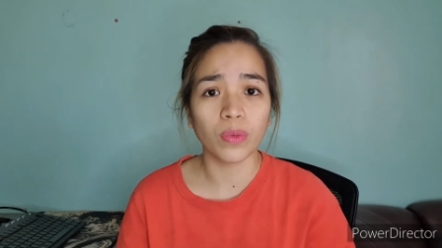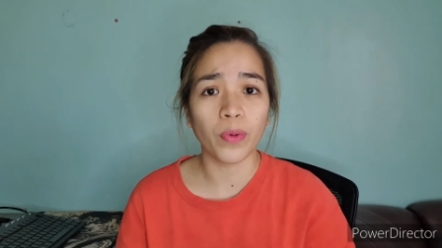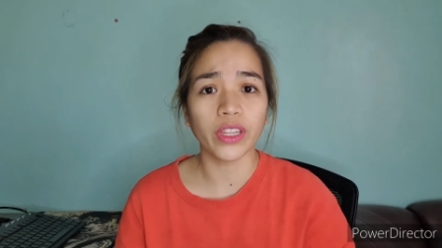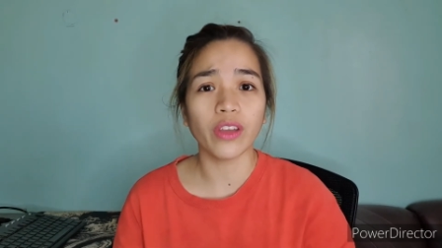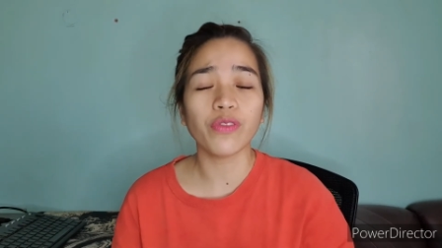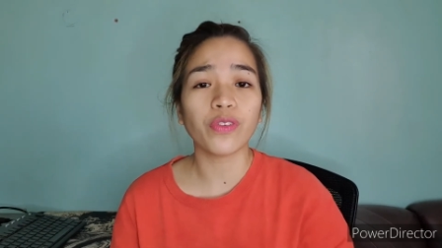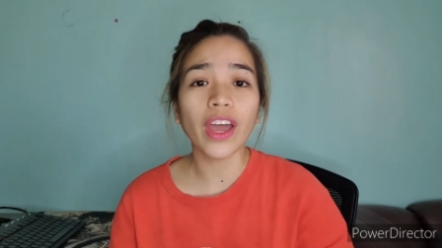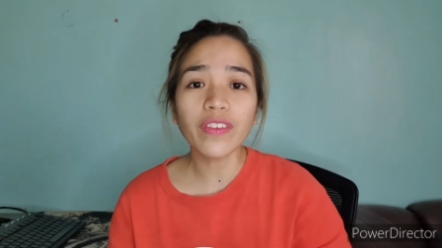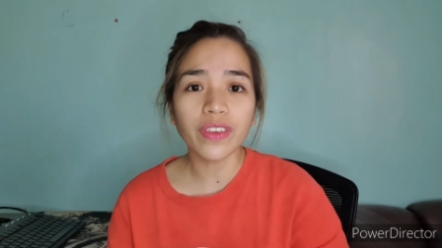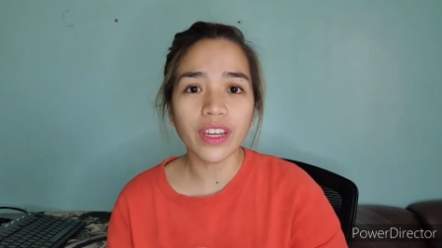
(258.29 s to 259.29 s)
So, pwedeng
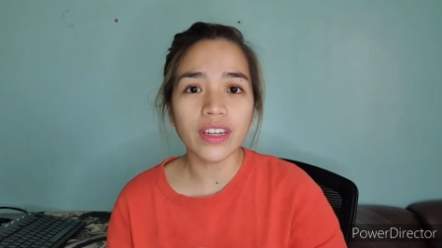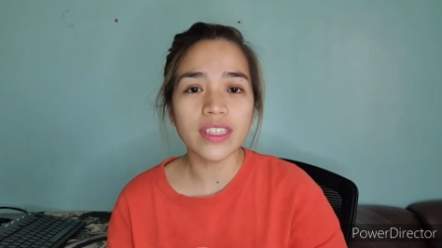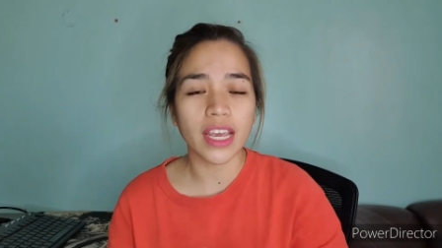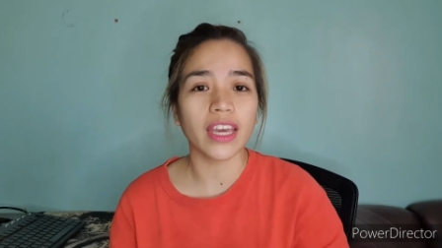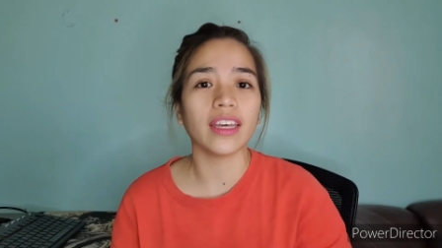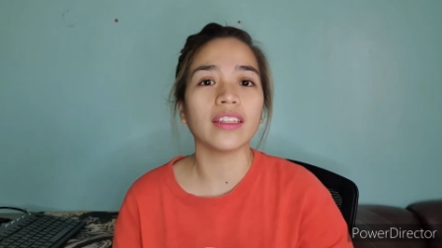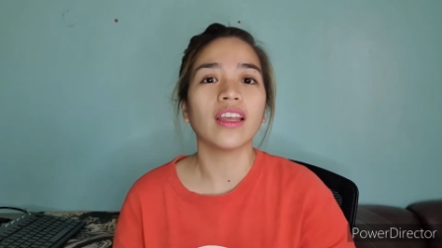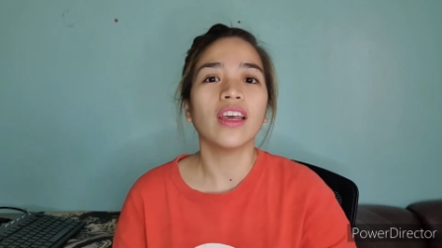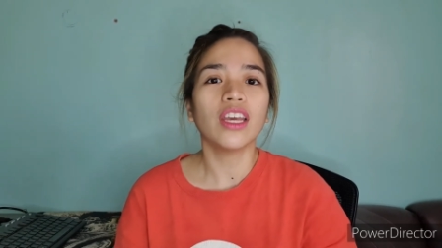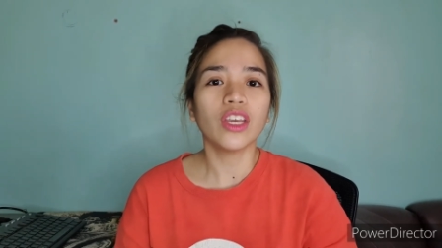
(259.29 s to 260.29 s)
5 years
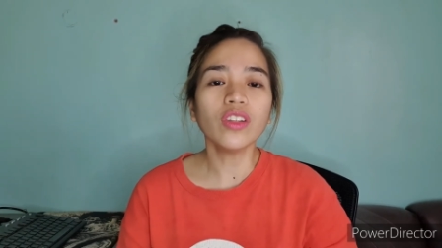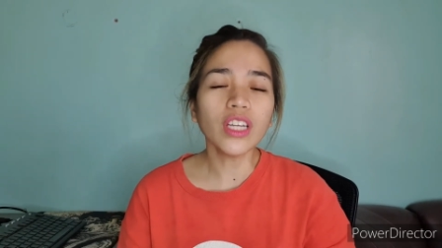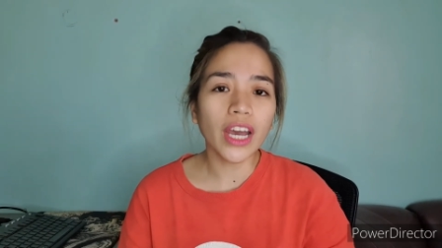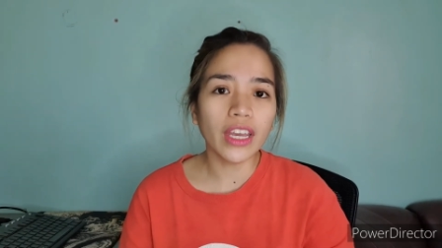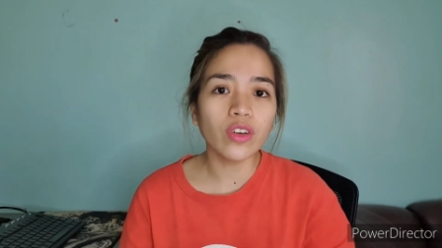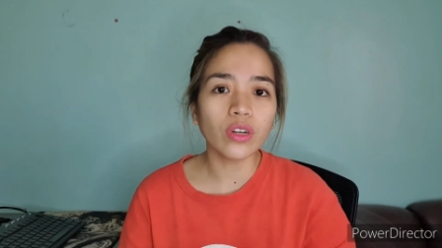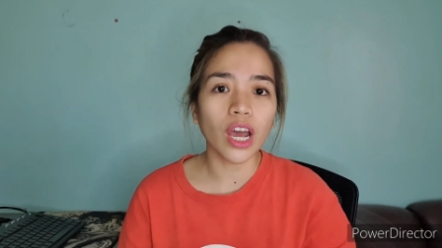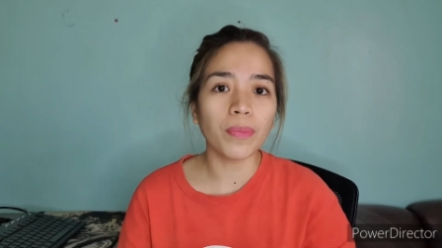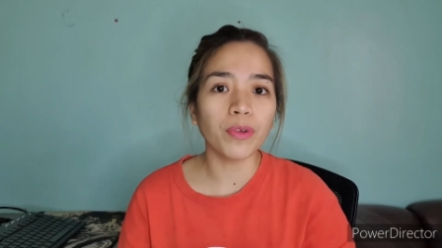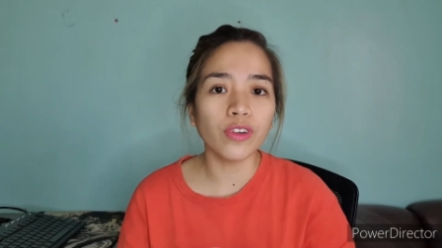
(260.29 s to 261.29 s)
and yun nga yung
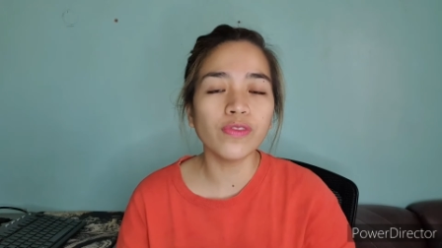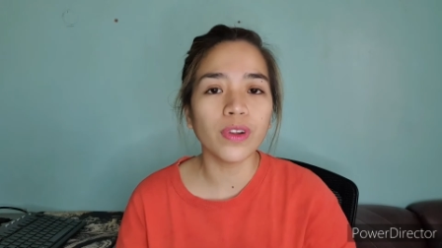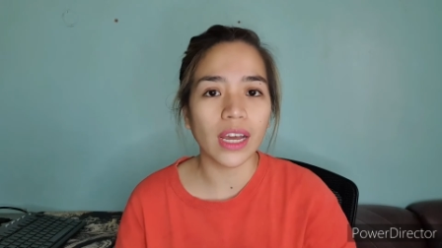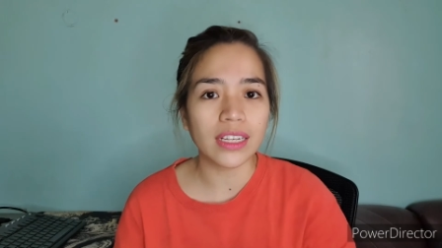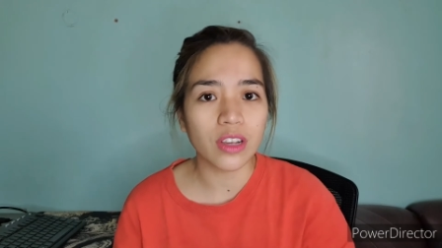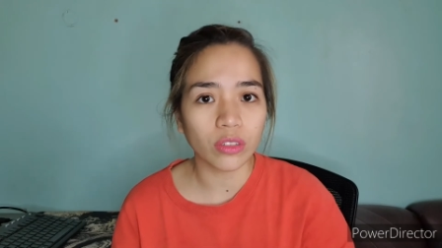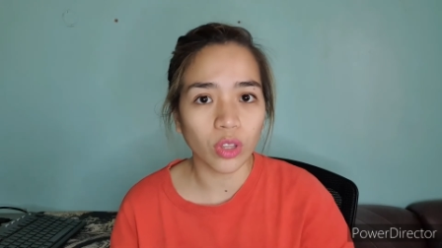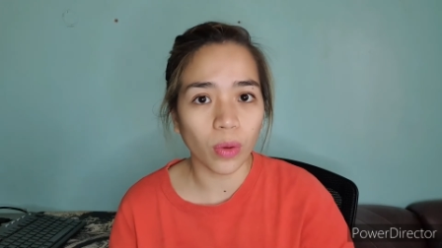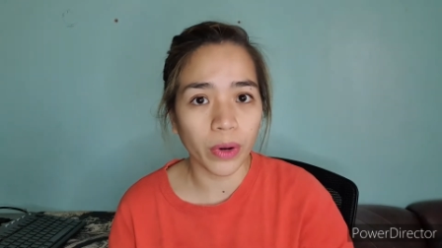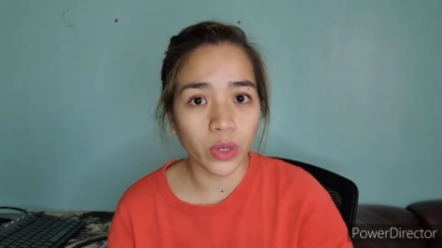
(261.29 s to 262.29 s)
na-approve last
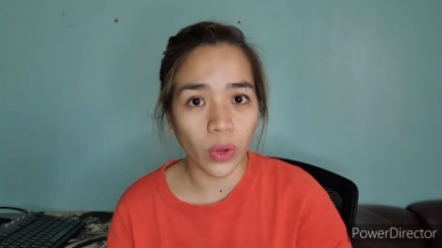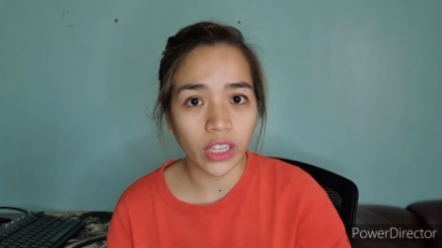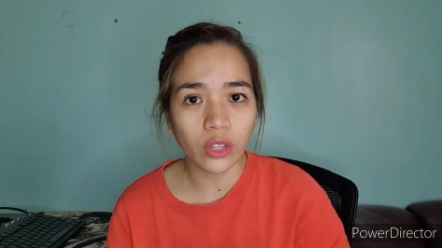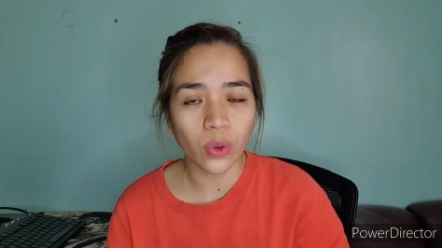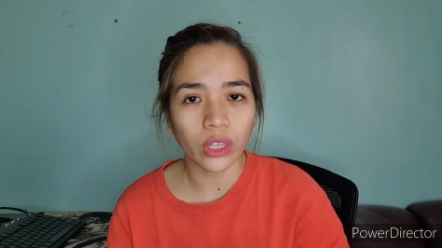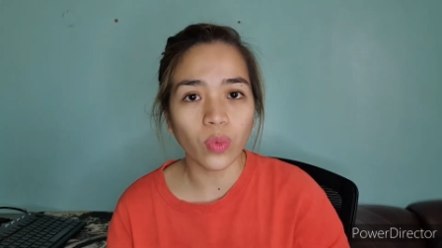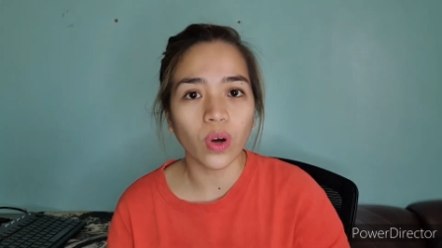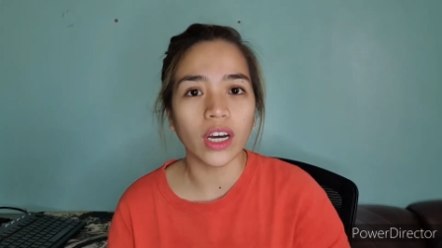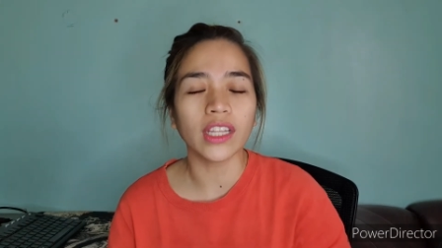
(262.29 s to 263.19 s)
October 2021,